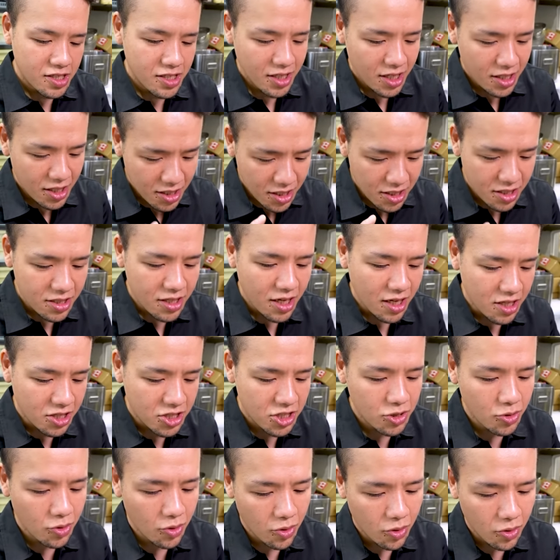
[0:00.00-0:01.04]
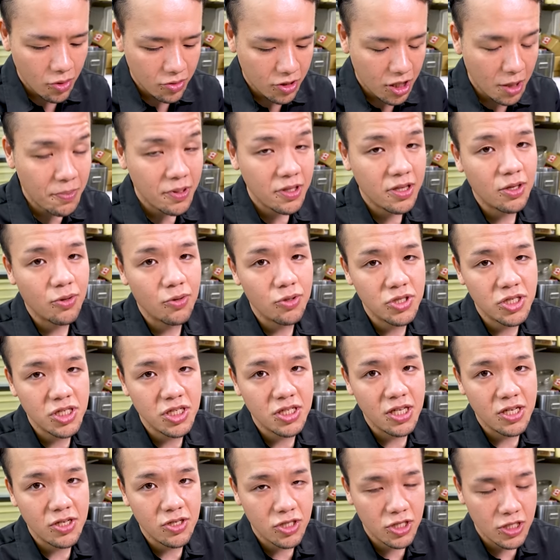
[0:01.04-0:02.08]
ぜひね、一度食べてほ
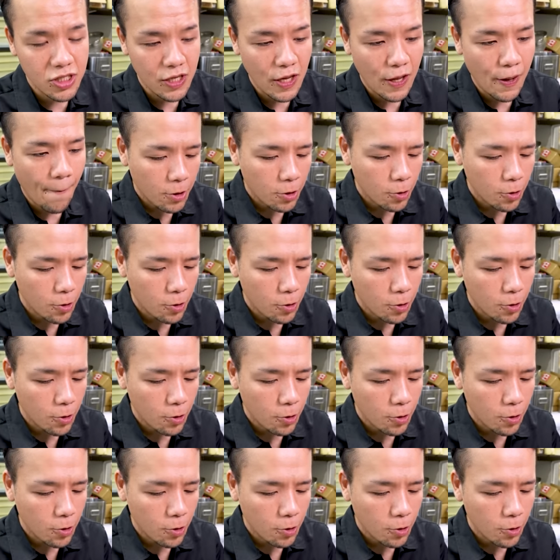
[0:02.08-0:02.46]
しいですし、